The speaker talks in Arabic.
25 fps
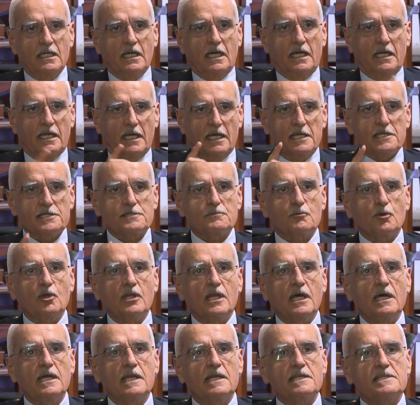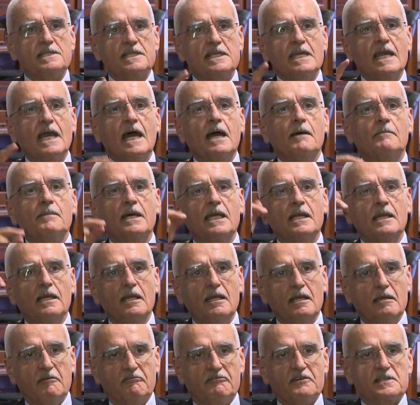ان حزب الله الذي يعمل
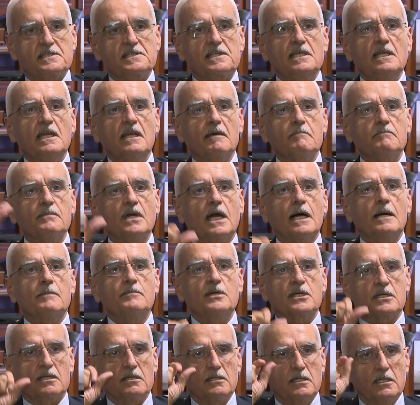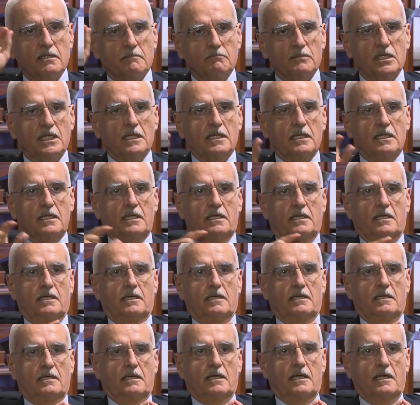فصيلا بامر من
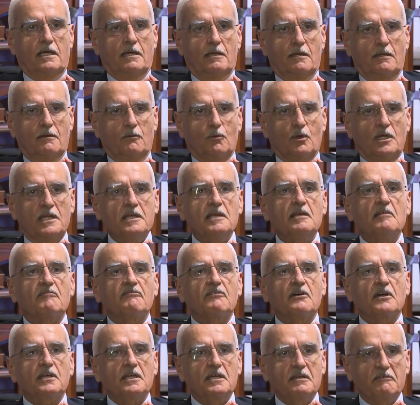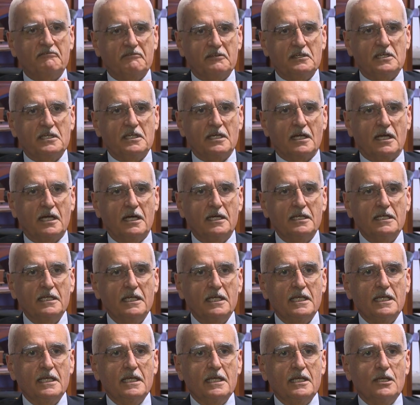آه، الولي الفقيه في ايران
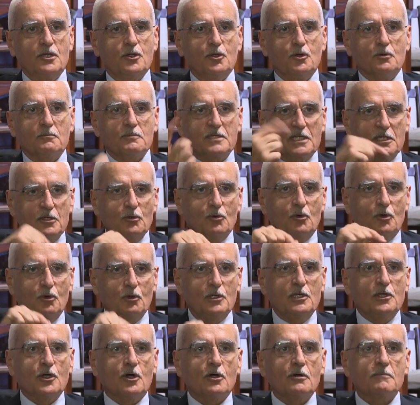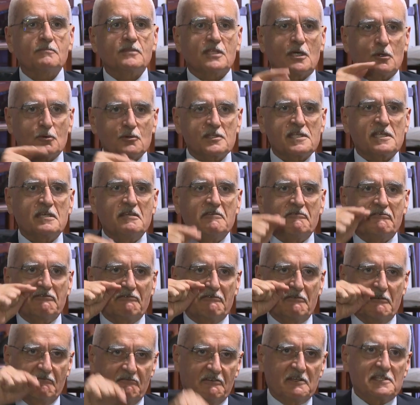يمكنه اليوم
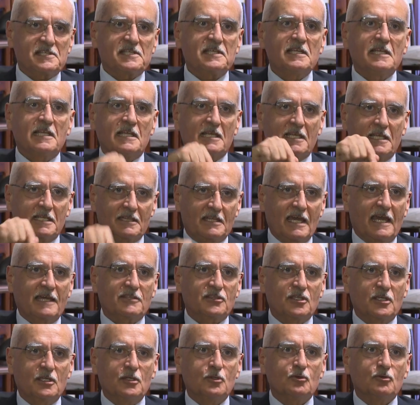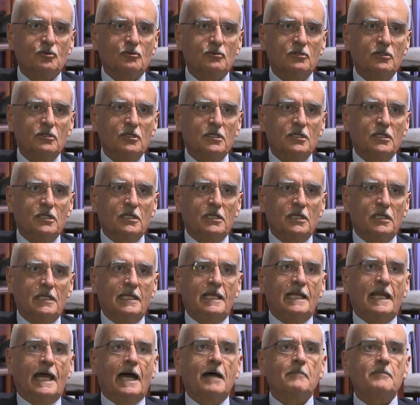توظيف فصيل تحت ايده
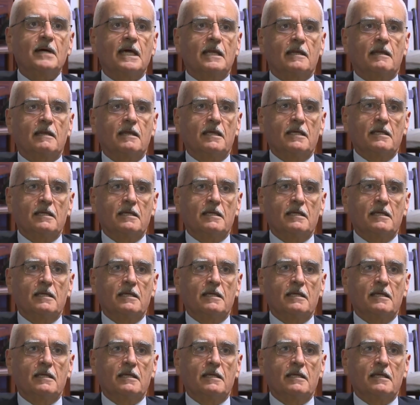للعمل